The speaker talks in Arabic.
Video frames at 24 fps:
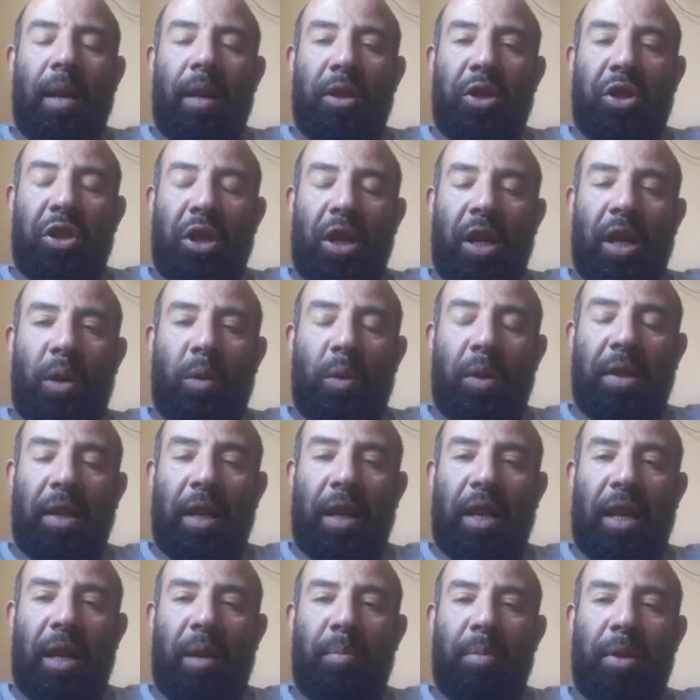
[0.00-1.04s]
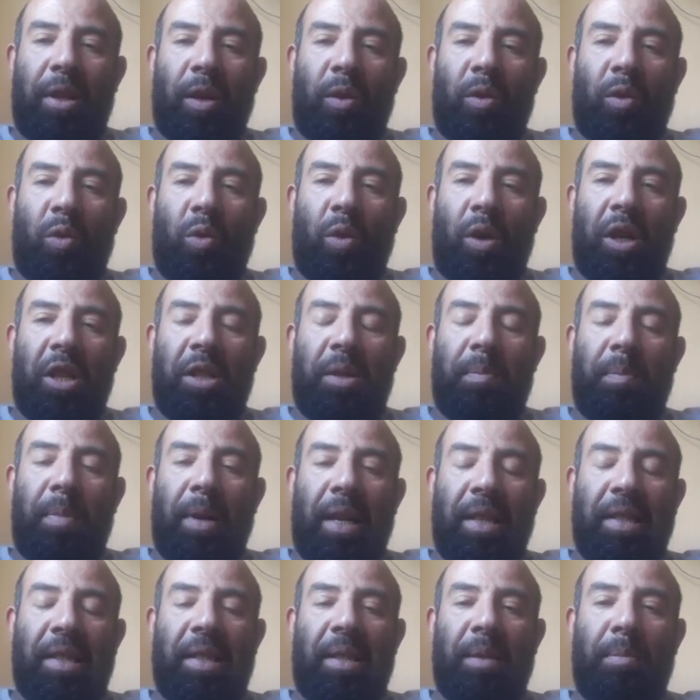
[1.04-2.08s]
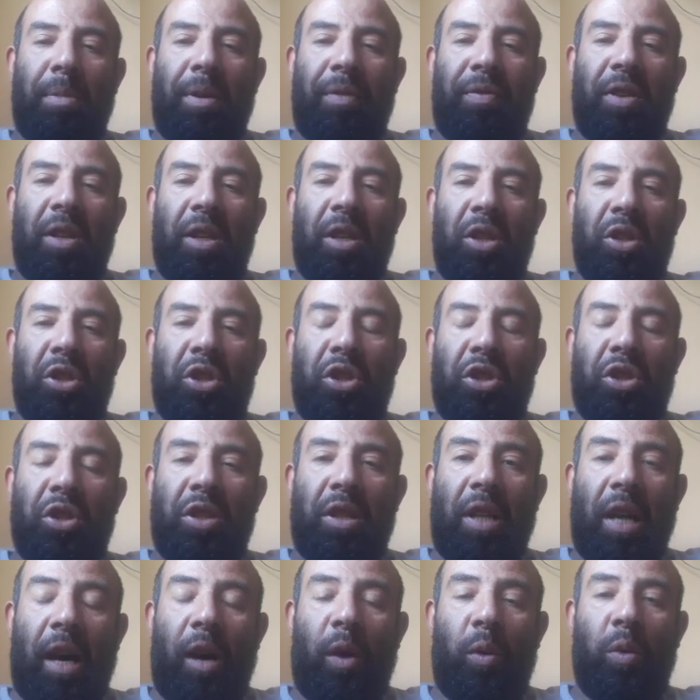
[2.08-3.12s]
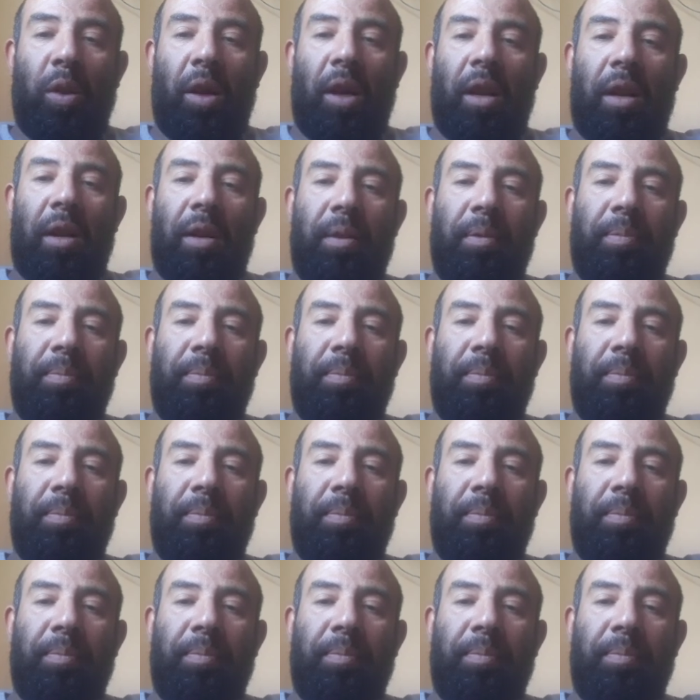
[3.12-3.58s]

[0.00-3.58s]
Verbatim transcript: الشهية كويسة الغنم بتاكل كويس بس مفيش تحويل